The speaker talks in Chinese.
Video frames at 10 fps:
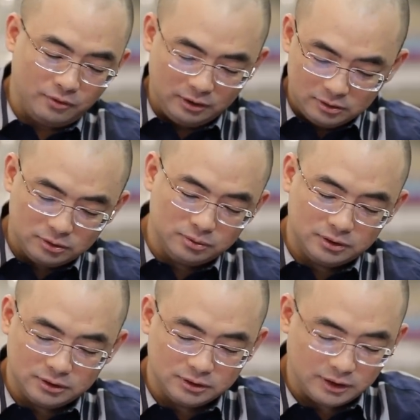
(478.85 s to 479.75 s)
反正就
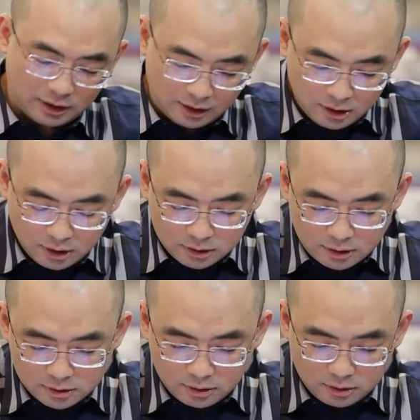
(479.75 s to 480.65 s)
是这个，
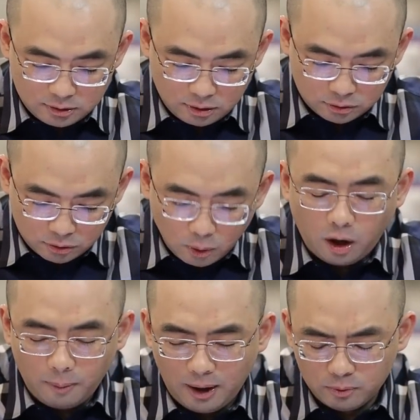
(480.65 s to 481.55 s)
这个的都
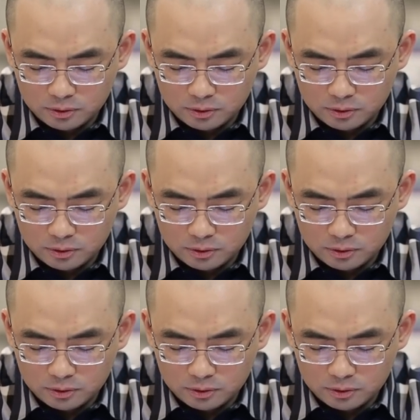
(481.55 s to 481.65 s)
好吧。